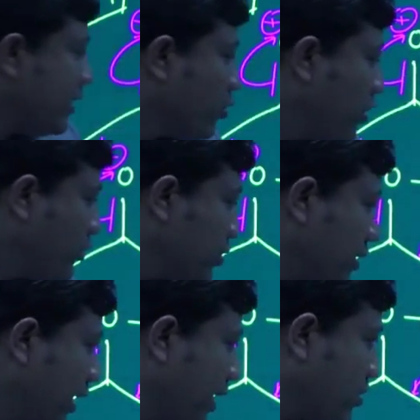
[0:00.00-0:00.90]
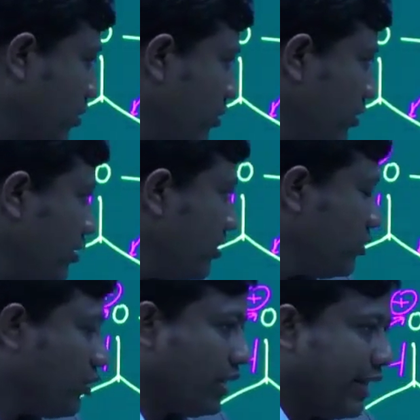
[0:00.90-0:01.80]
চার ছয় অবস্থানে আসলো
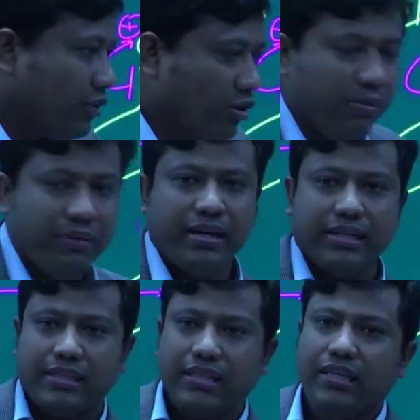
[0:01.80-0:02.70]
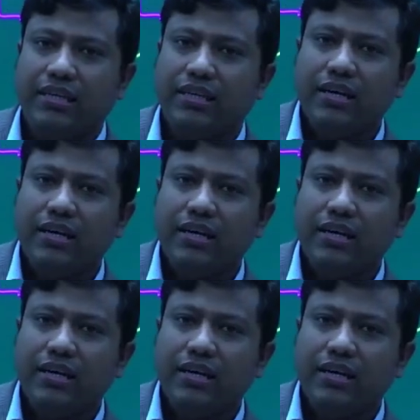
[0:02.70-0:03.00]
যখন এরকমভাবে আসে